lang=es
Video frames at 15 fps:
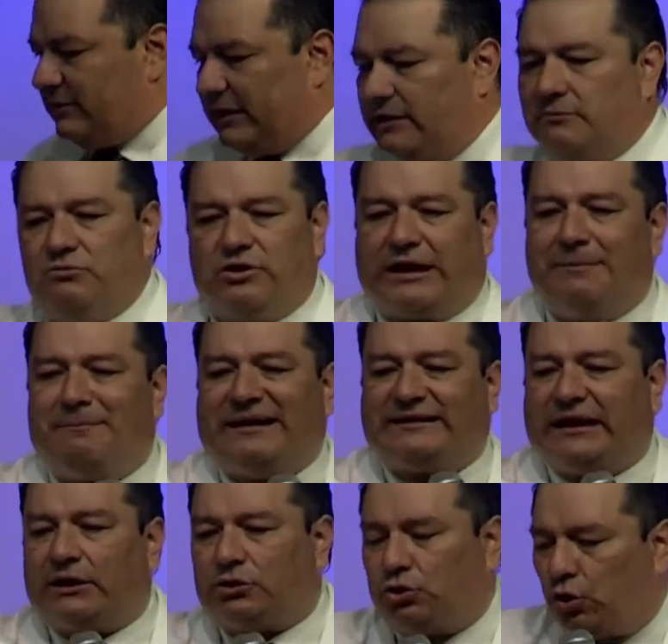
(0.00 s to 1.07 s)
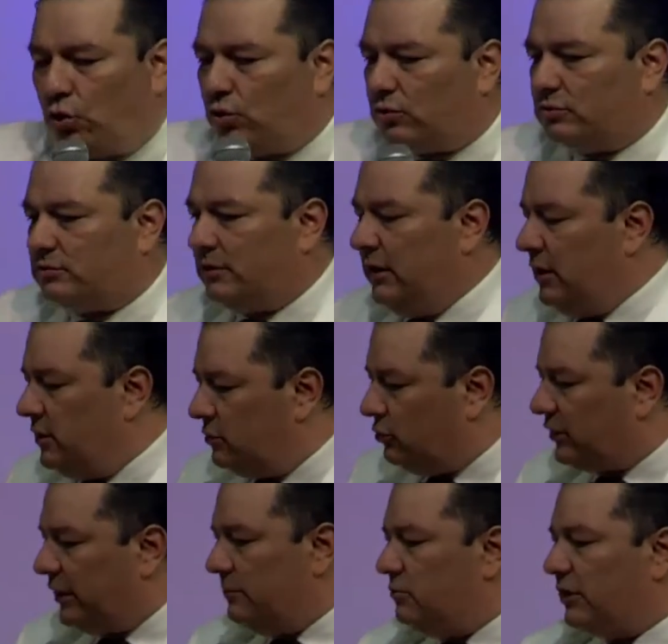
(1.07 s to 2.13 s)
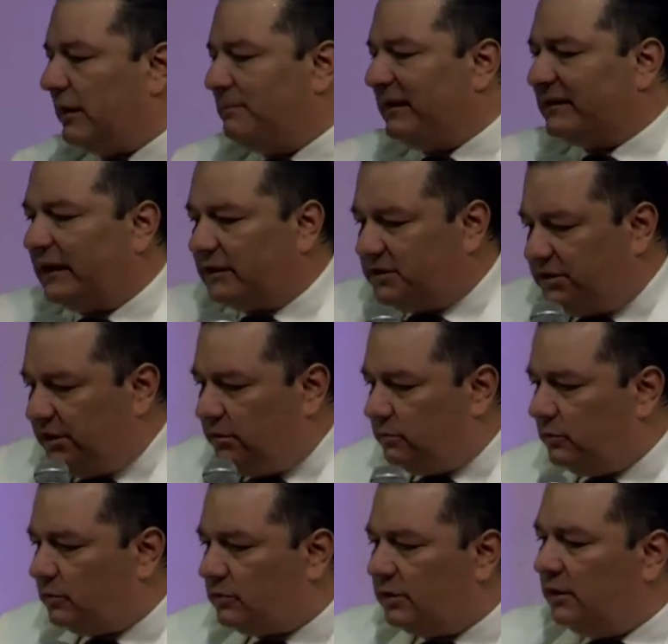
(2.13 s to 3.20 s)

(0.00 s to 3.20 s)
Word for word: tenemos que matar toros, no tenemos que matar chivos,